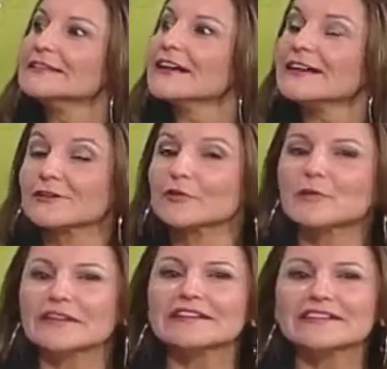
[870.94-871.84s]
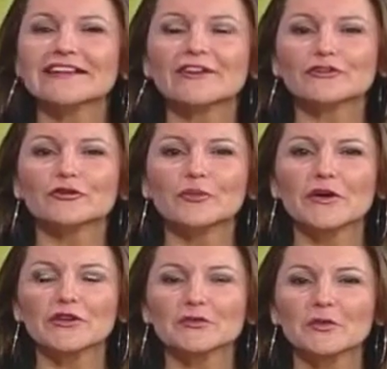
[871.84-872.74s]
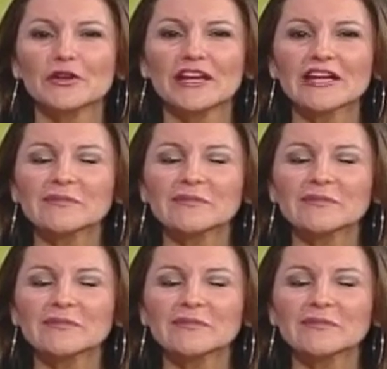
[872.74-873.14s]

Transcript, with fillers: es sorprendente los números porque ¿qué